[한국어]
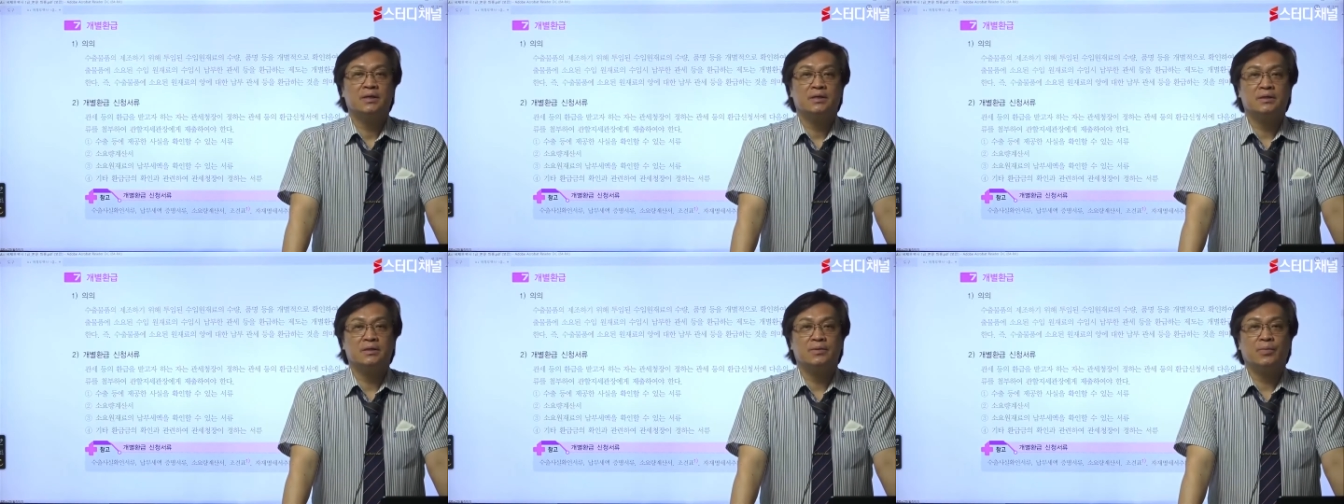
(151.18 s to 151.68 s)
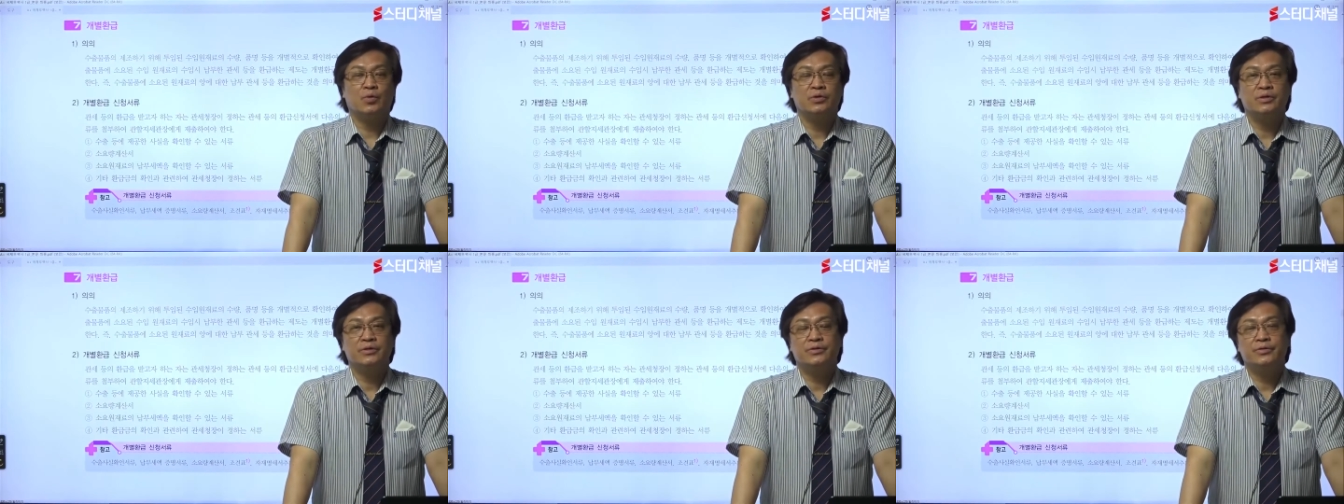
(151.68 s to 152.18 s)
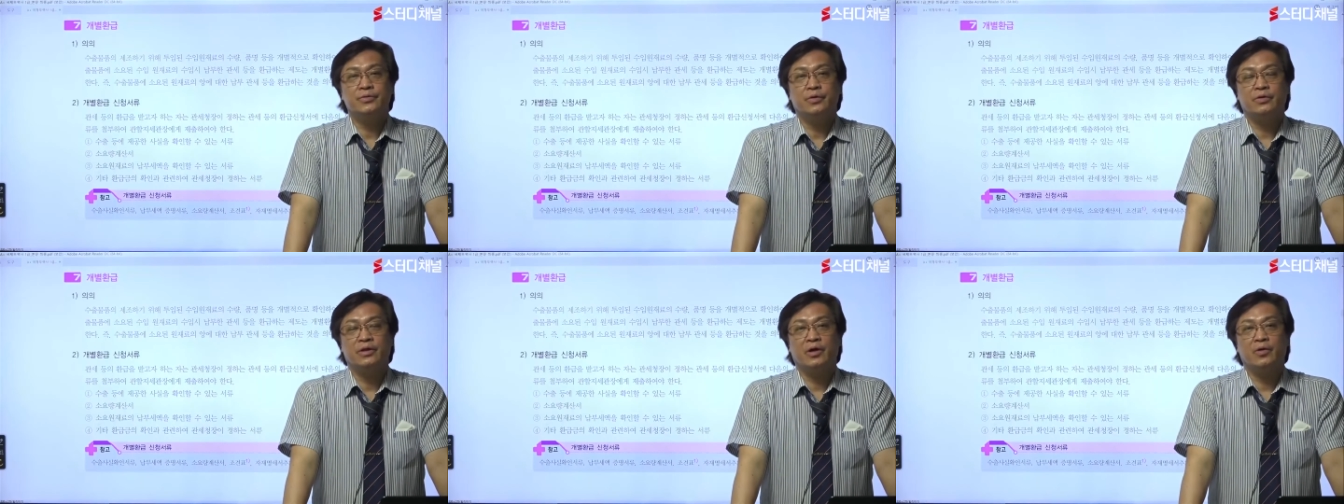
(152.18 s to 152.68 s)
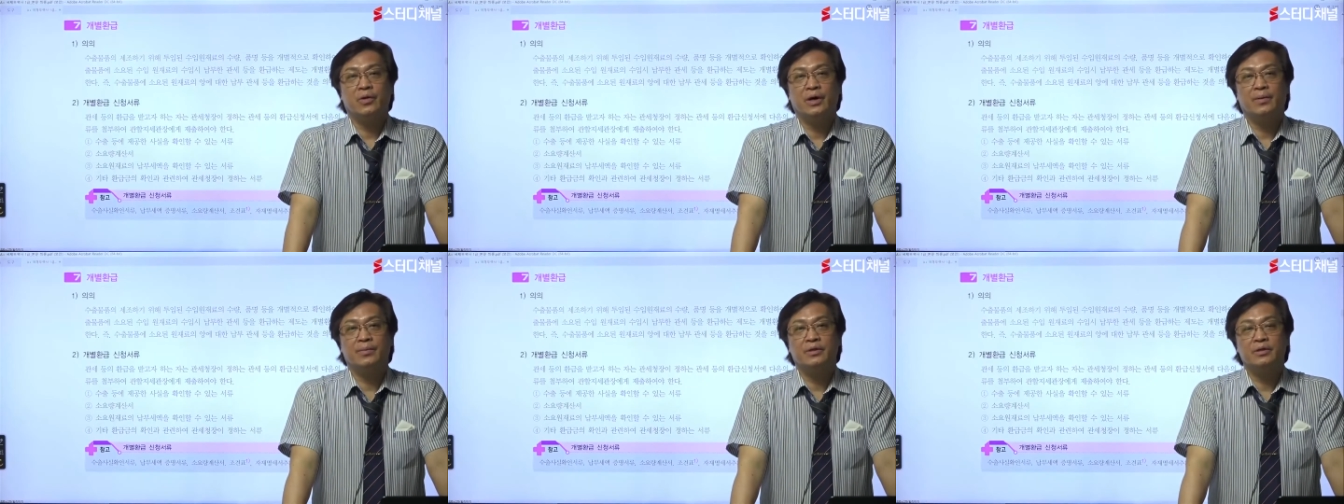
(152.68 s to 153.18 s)
어, 본인 스스로
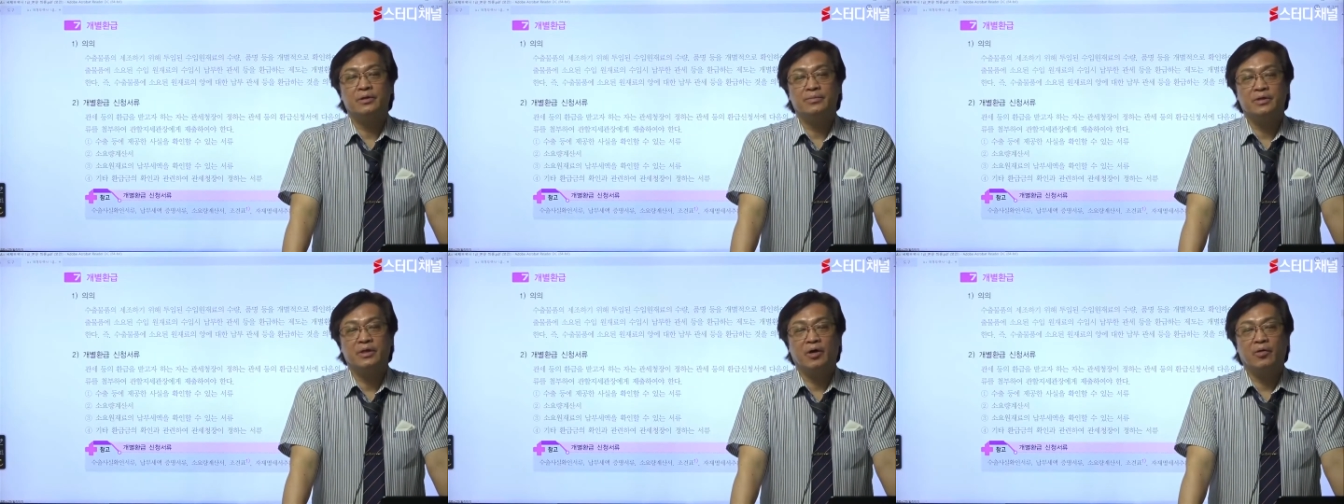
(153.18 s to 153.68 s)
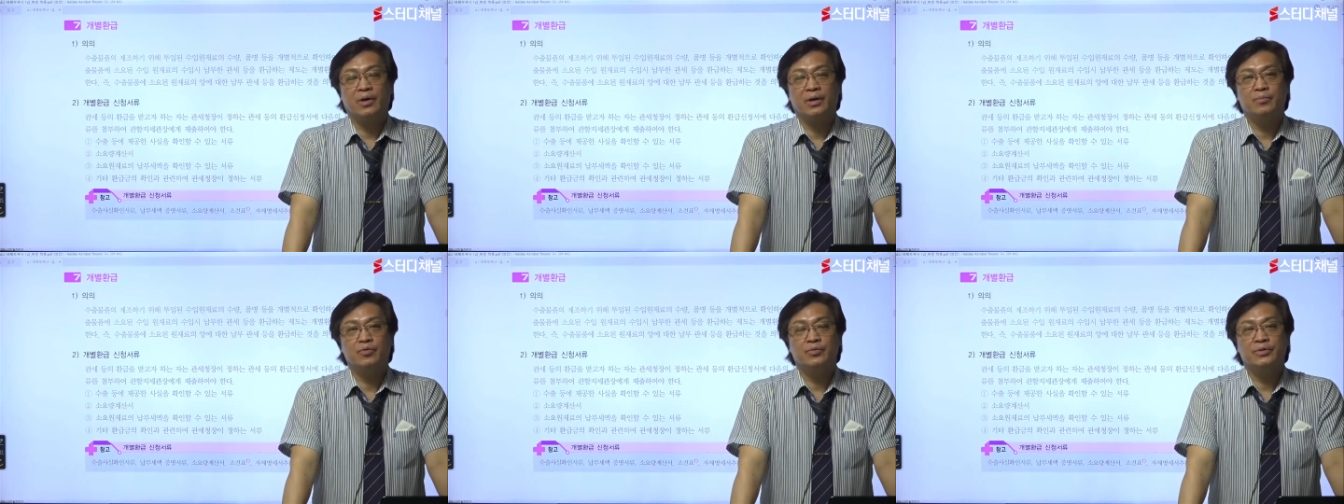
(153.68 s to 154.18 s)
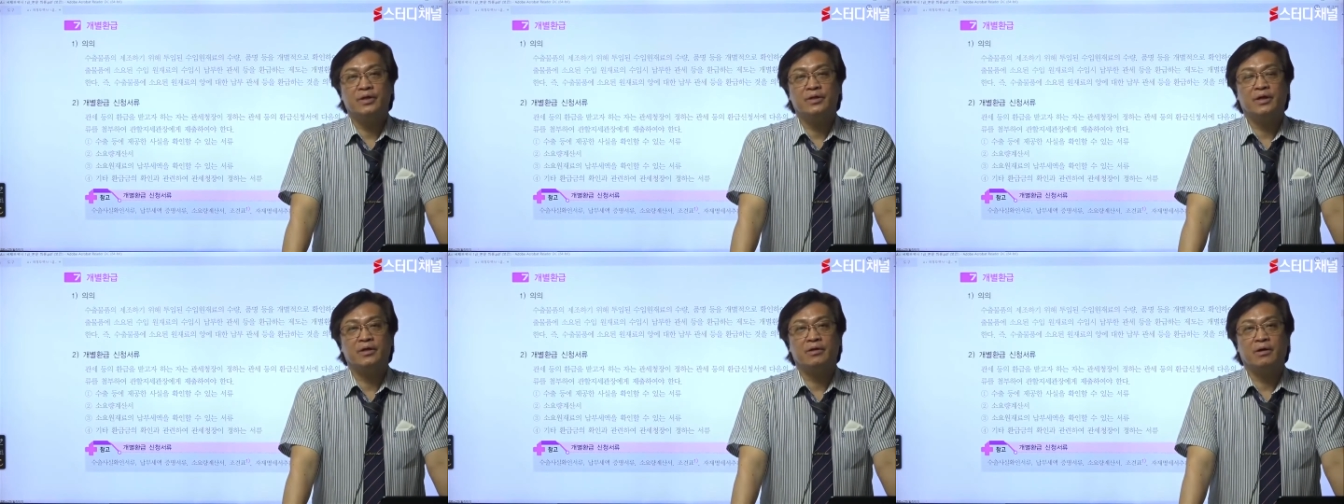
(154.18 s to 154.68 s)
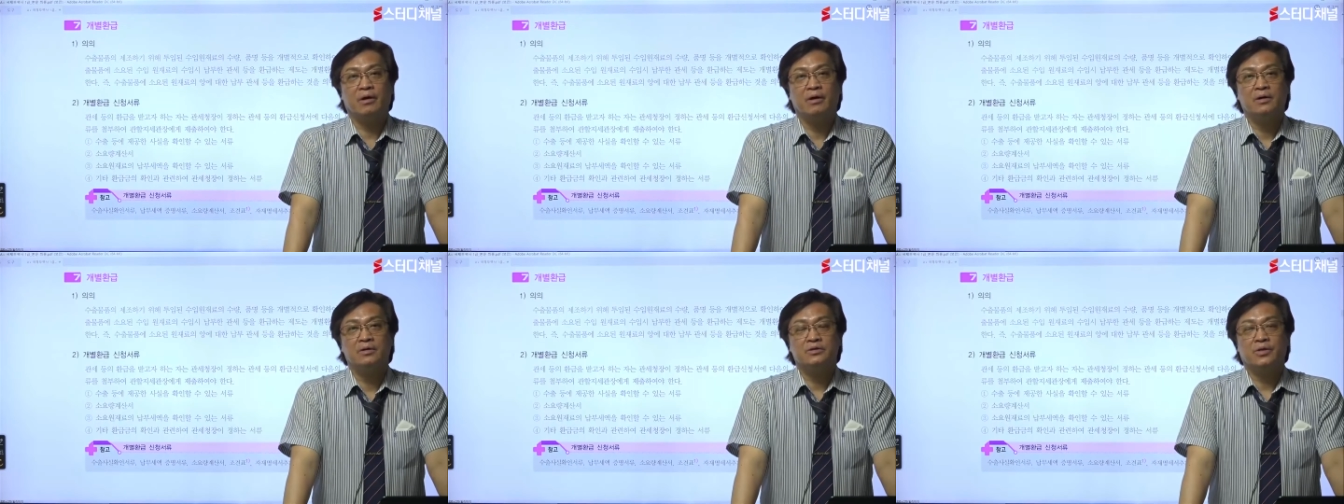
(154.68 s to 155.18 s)
사용한 기업이 사용한 부분에 대해서
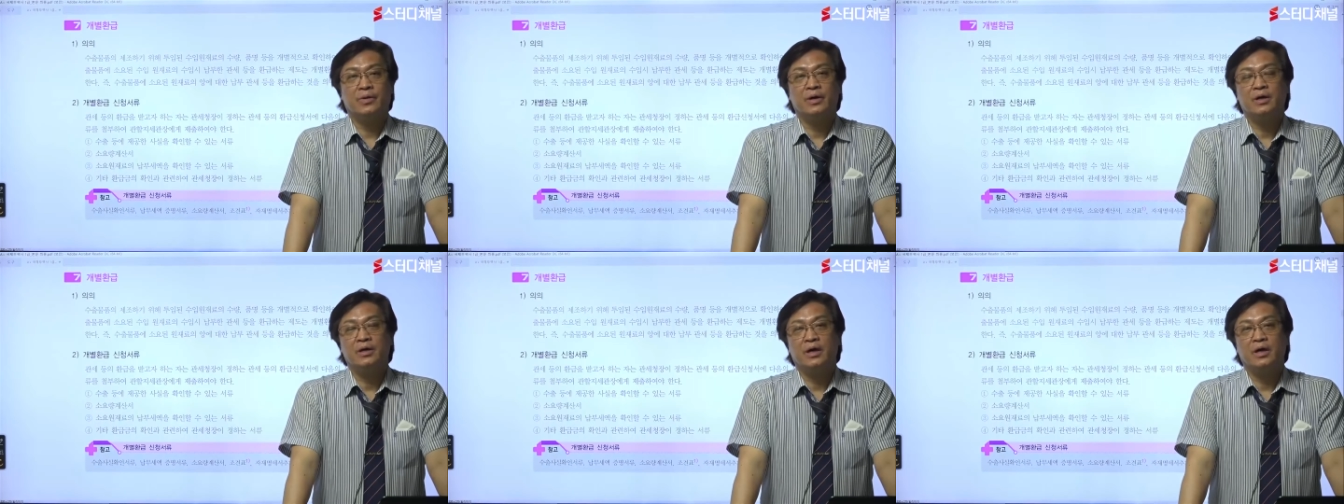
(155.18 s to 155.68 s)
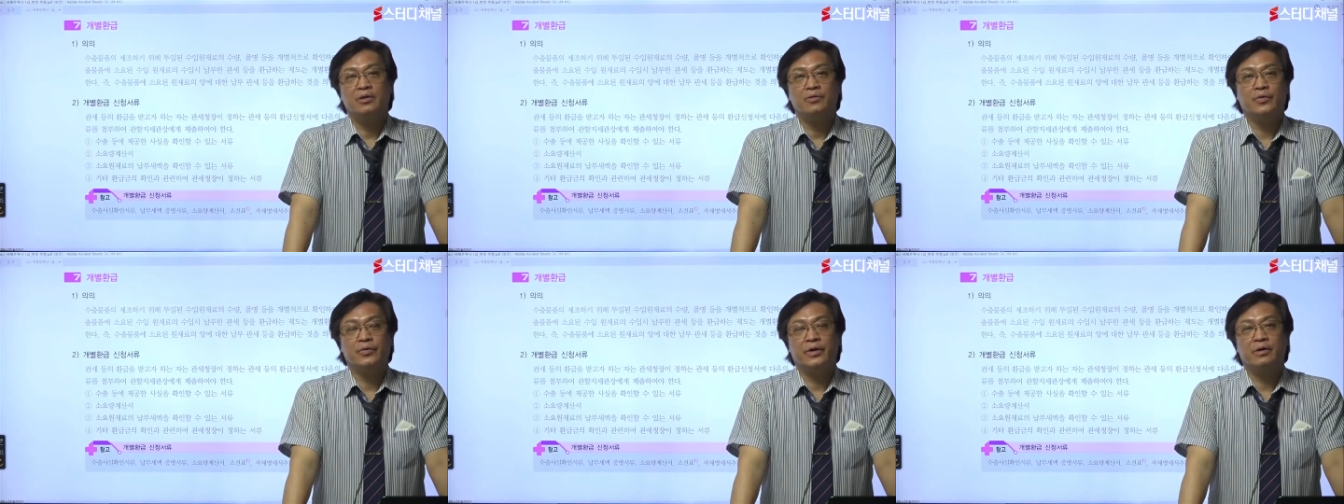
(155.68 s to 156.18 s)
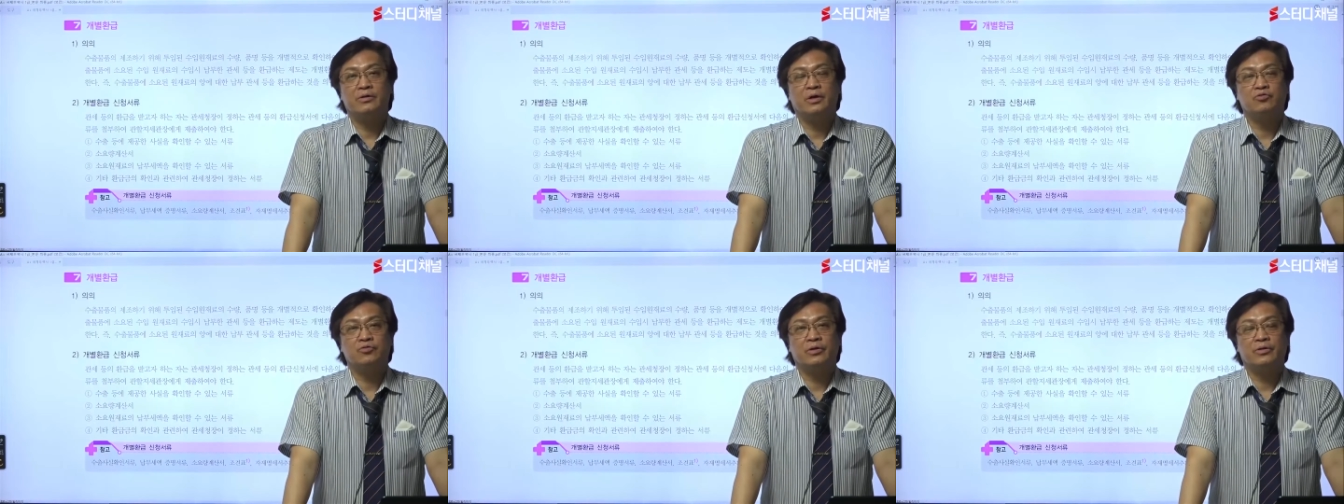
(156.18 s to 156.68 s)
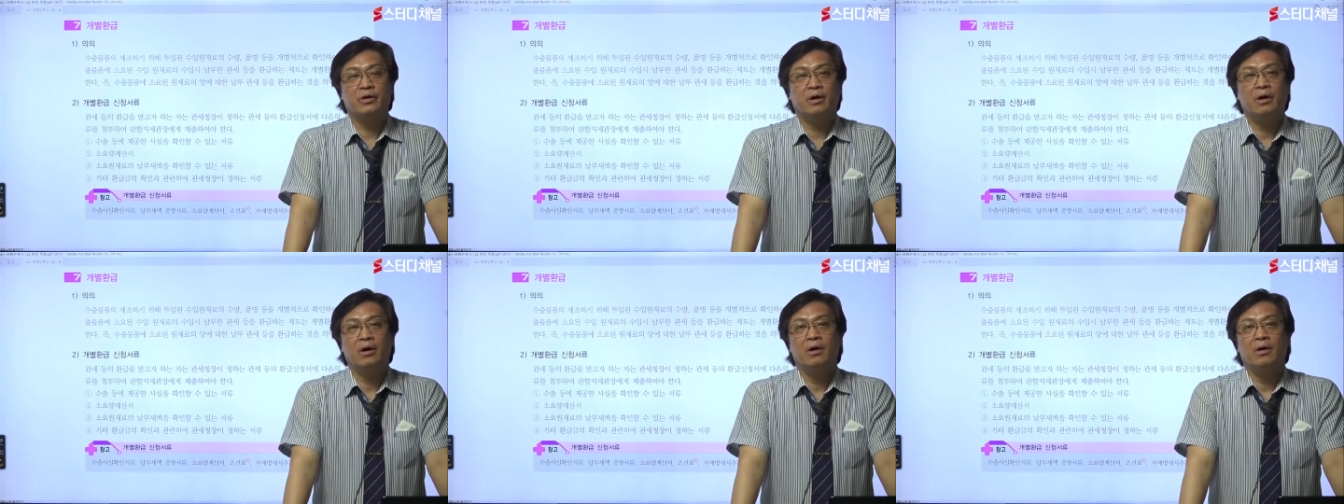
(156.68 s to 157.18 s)
정확하게 소유량을
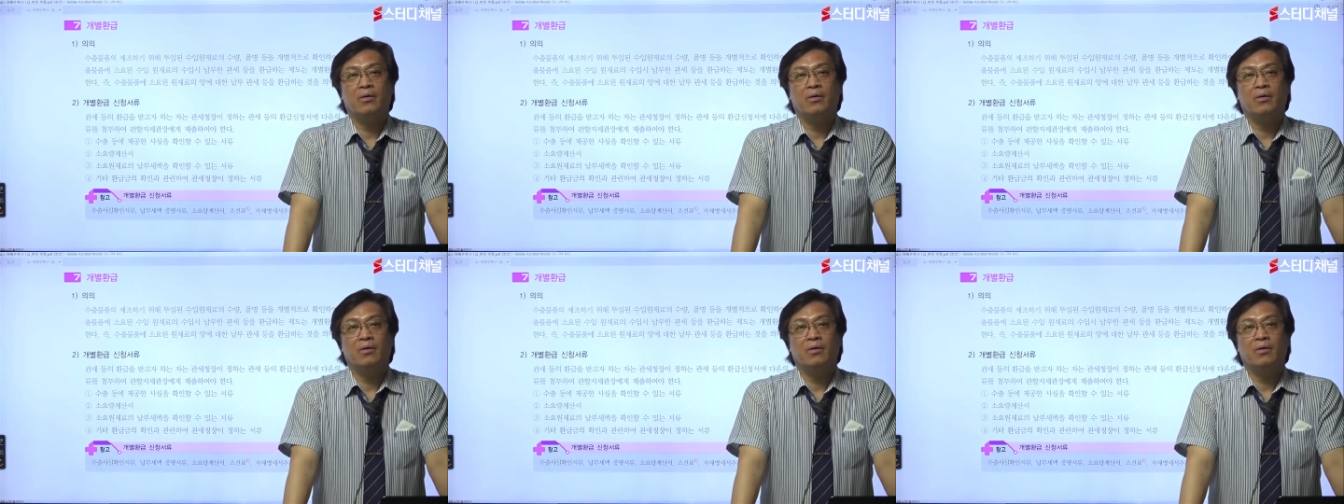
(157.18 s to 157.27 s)
산출해서